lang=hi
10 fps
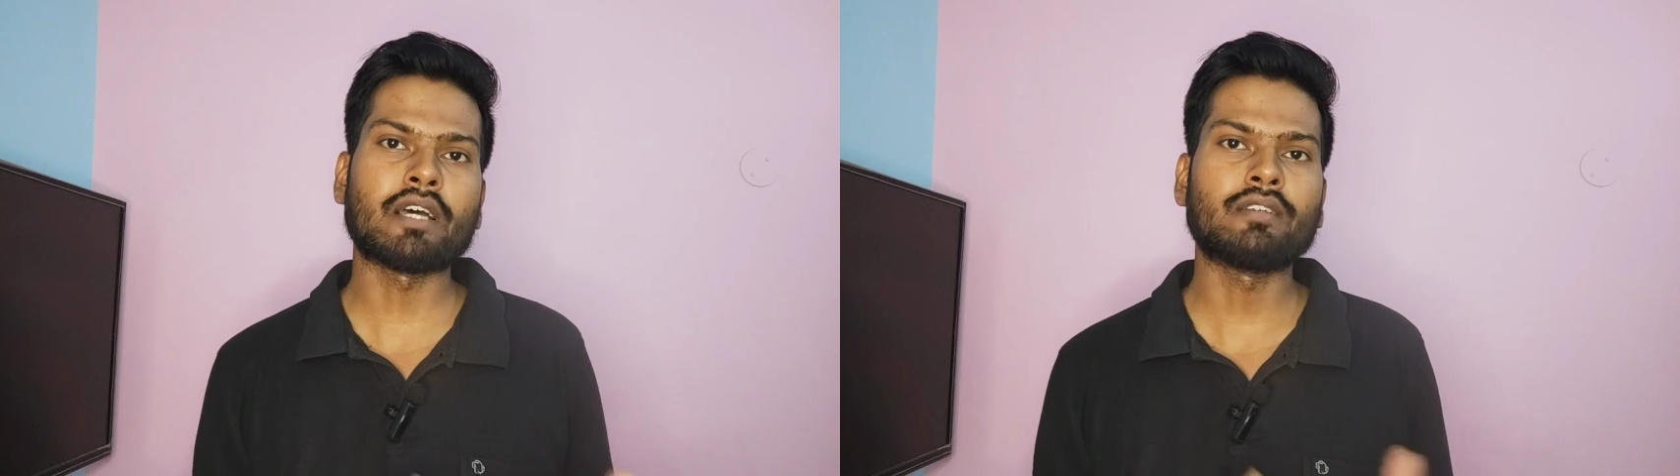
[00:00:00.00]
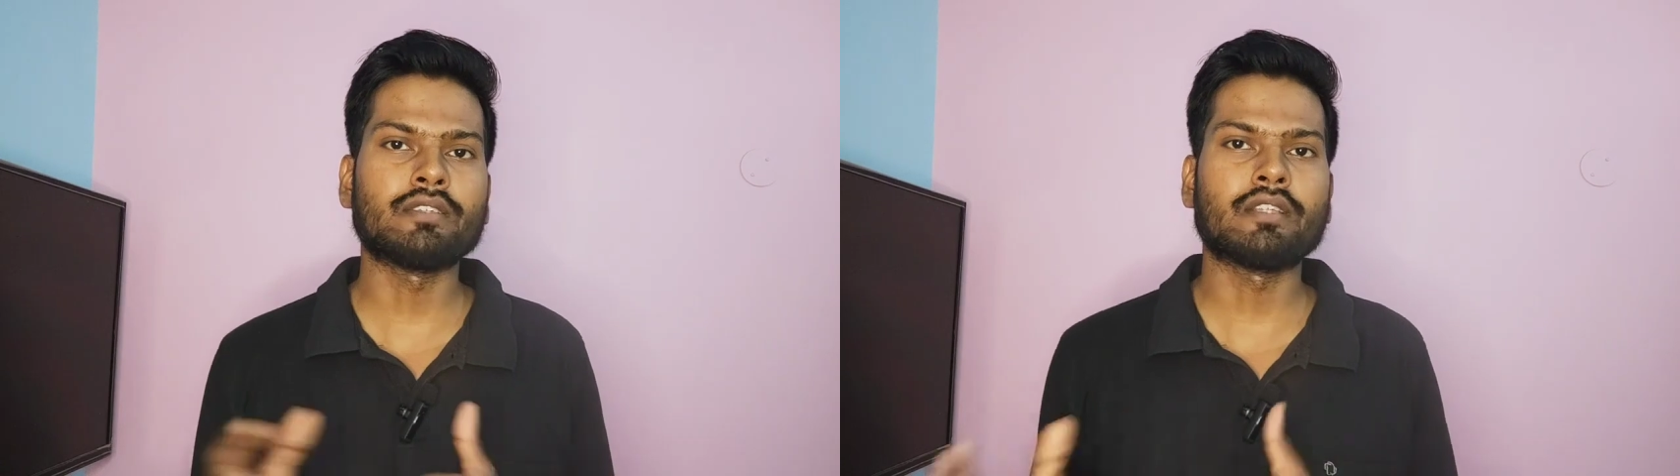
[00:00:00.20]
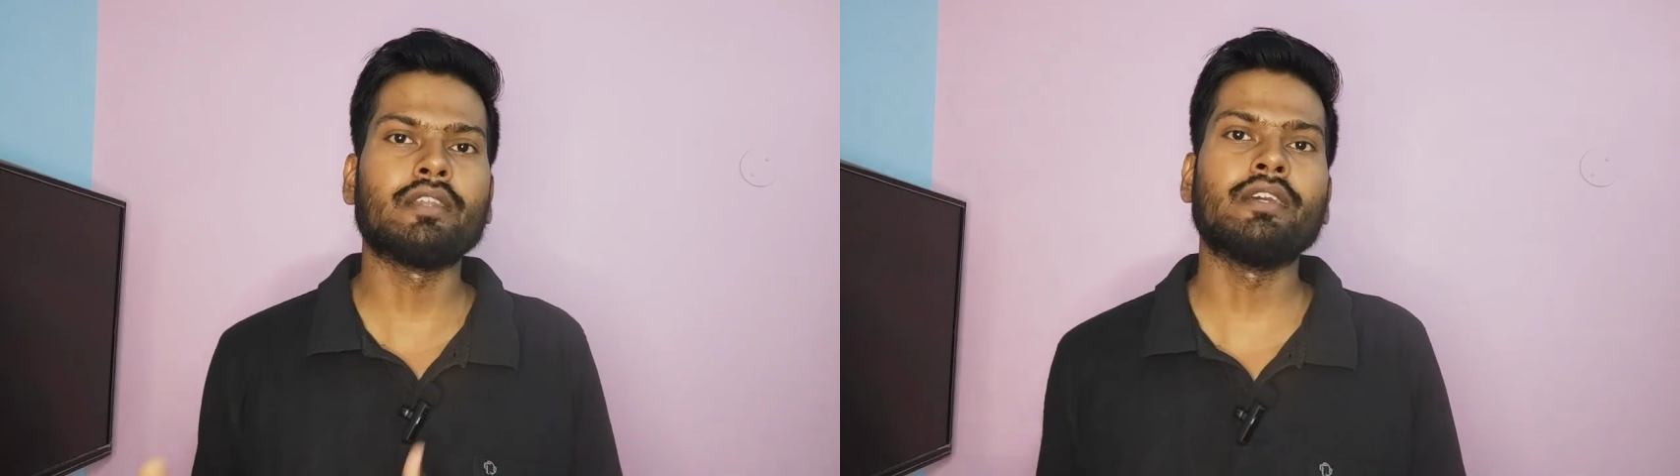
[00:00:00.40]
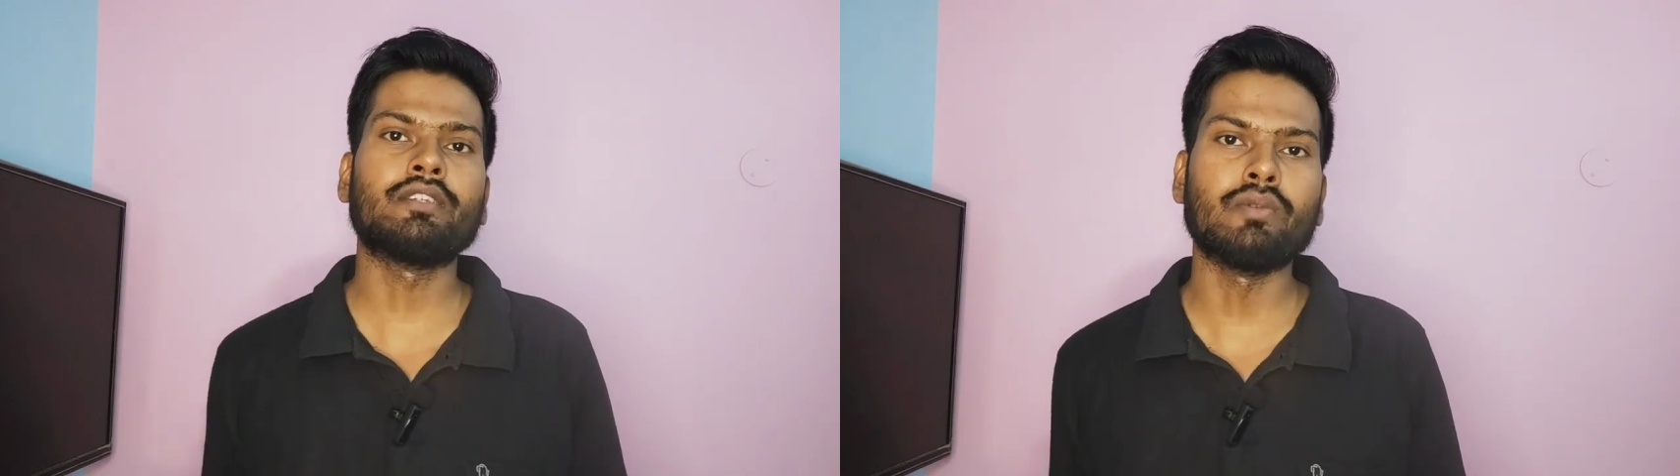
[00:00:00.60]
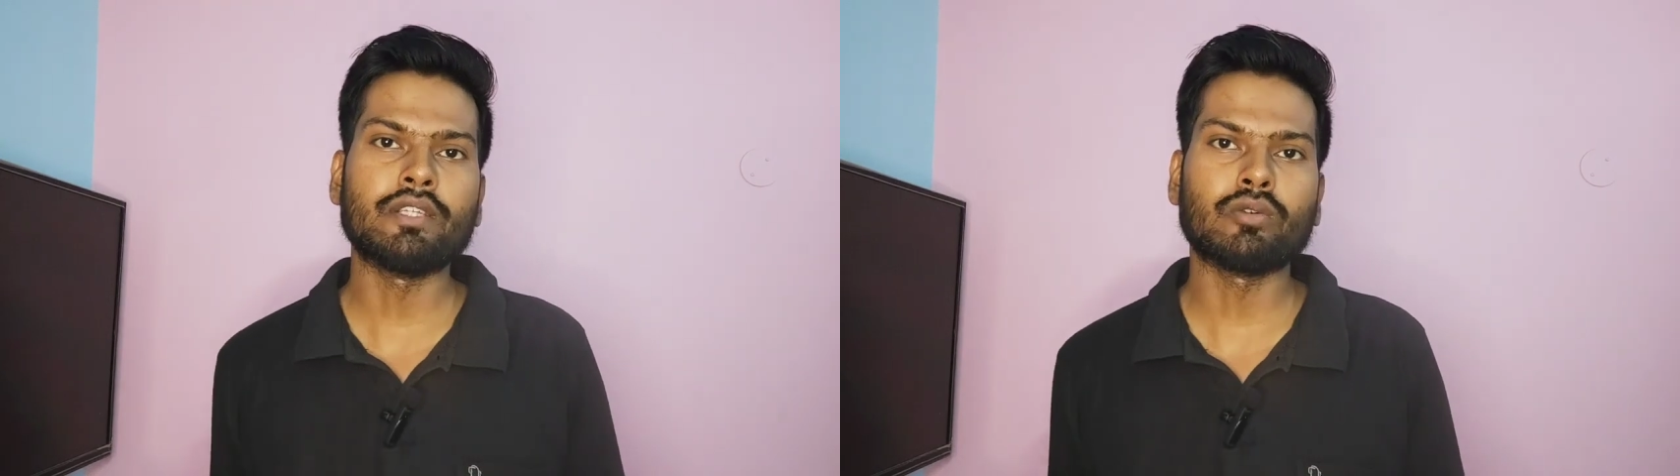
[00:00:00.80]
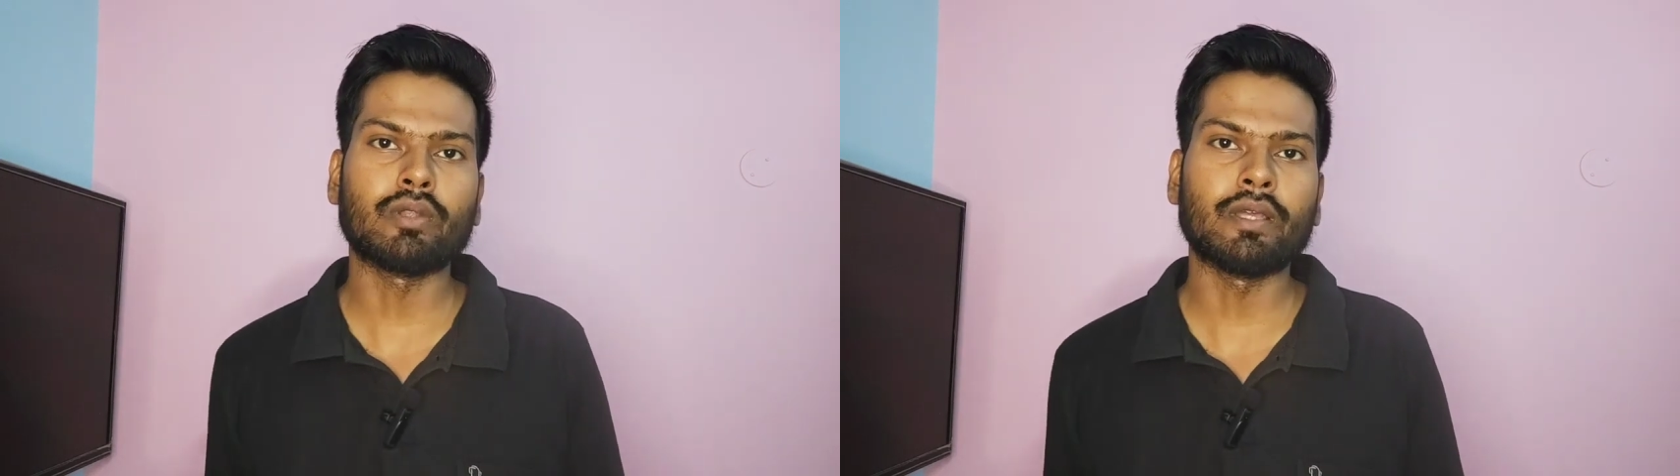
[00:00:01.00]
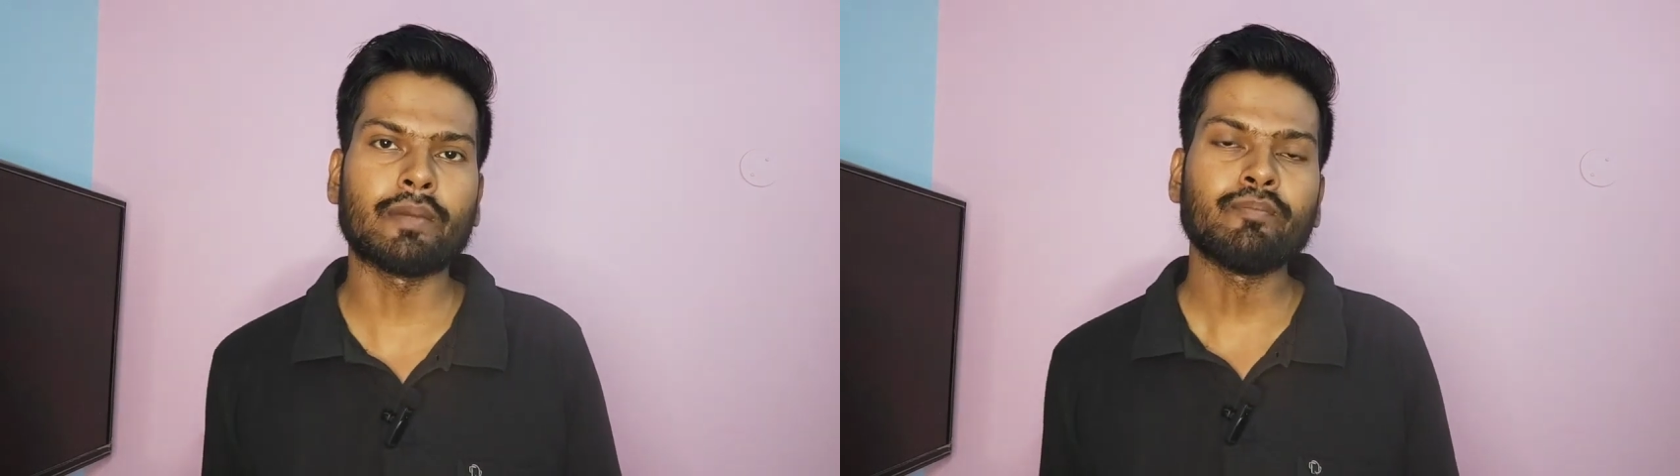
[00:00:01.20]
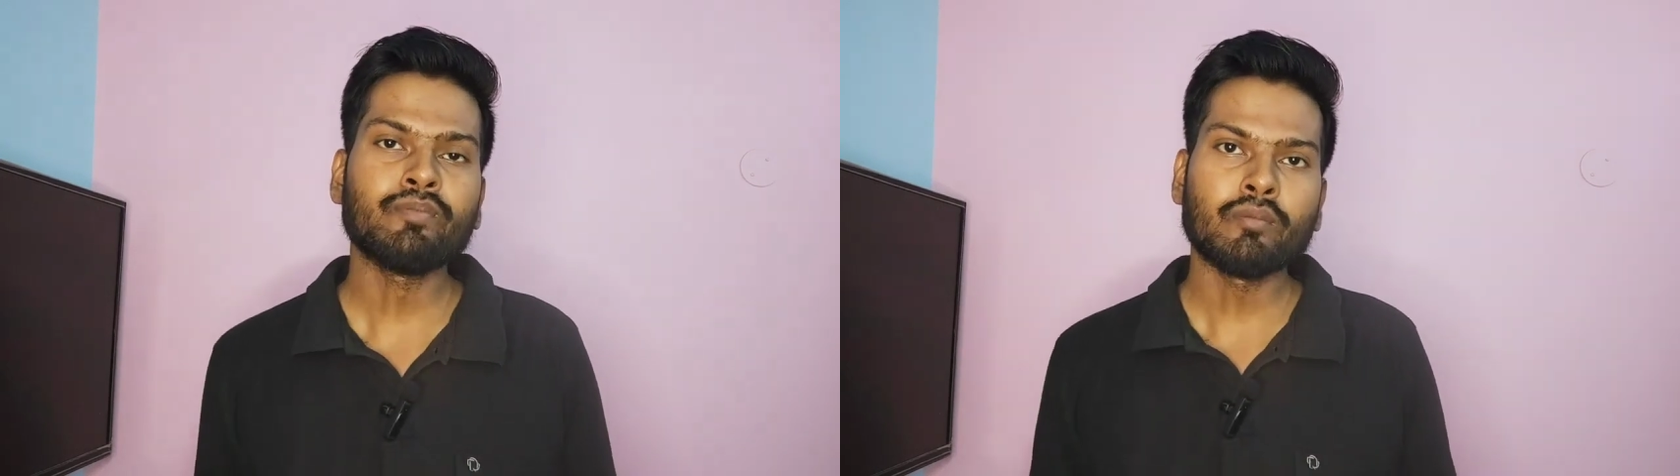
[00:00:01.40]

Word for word: है पचास से सत्तर स्टूडेंट्स होते हैं